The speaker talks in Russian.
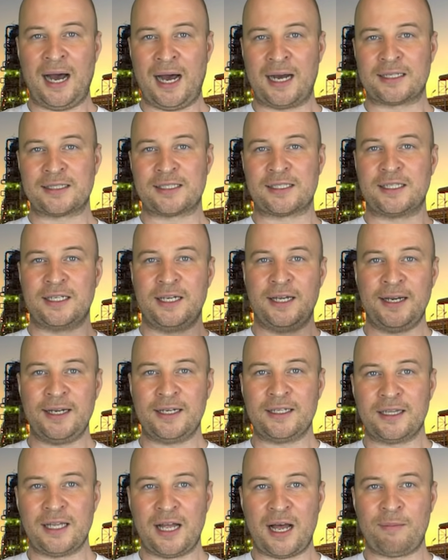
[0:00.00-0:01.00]
акции,
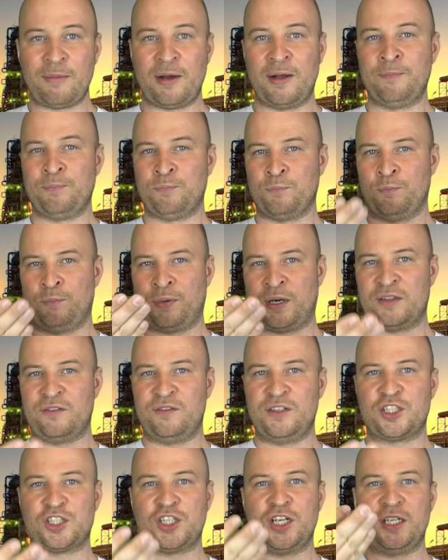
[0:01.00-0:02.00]
реклама,
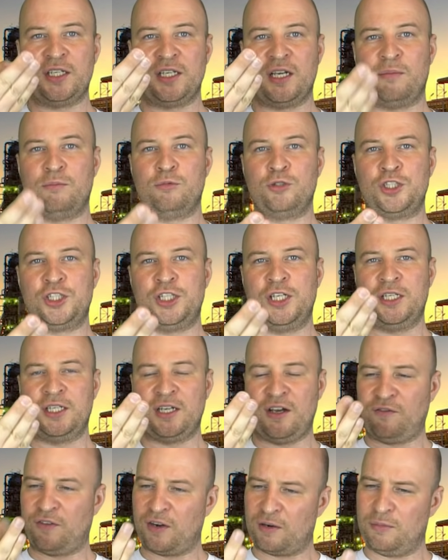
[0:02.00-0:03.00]
продвижение,
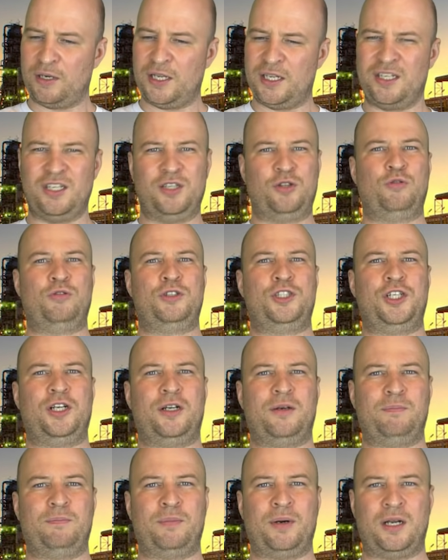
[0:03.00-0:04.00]
обучение, оформление
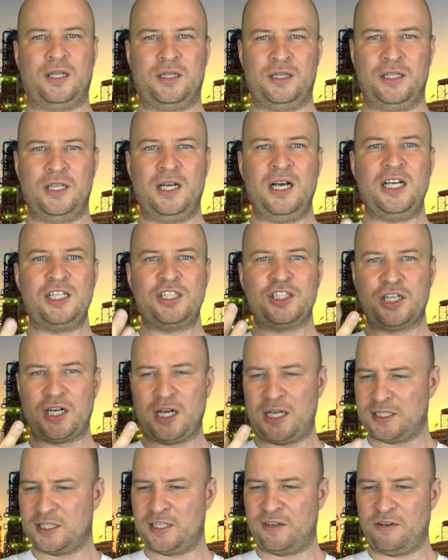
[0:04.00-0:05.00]
точек продаж,
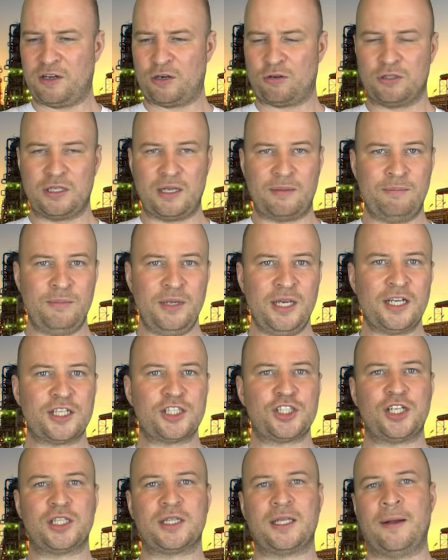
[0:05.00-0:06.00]
разного рода
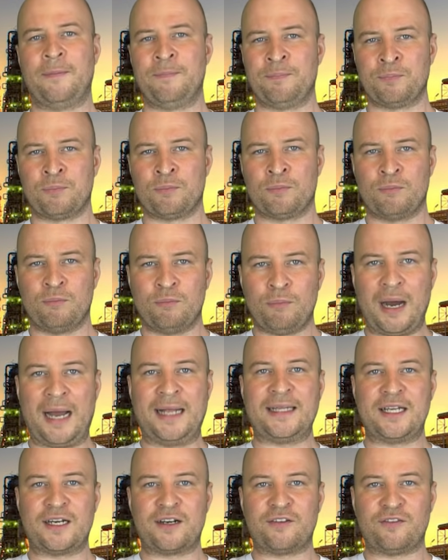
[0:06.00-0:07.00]
мерчета –
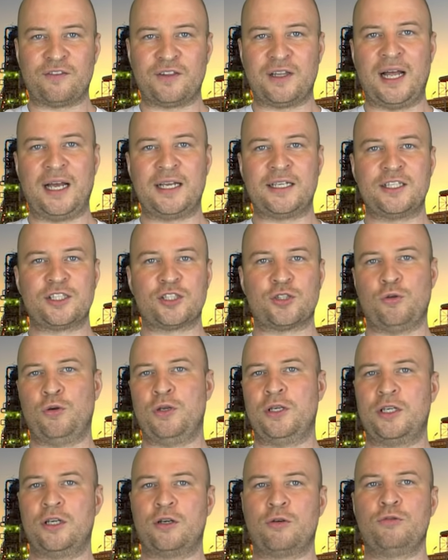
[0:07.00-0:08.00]
баннеры, флаги,
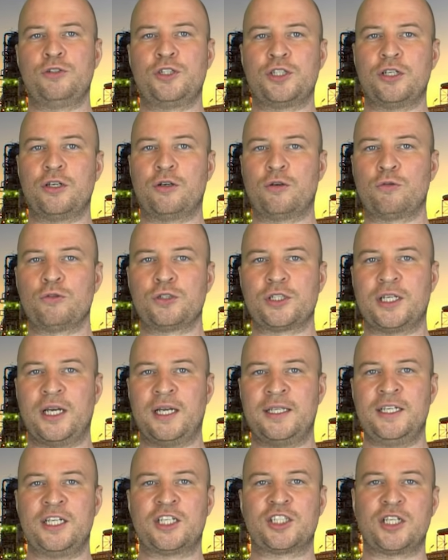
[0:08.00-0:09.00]
стойки, ручки, кружки,
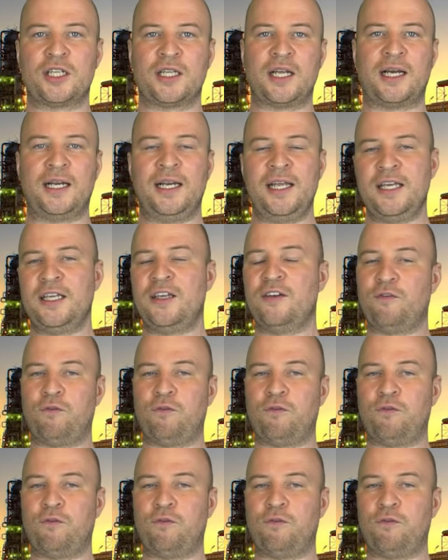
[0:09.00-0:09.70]
одежда, наклейки,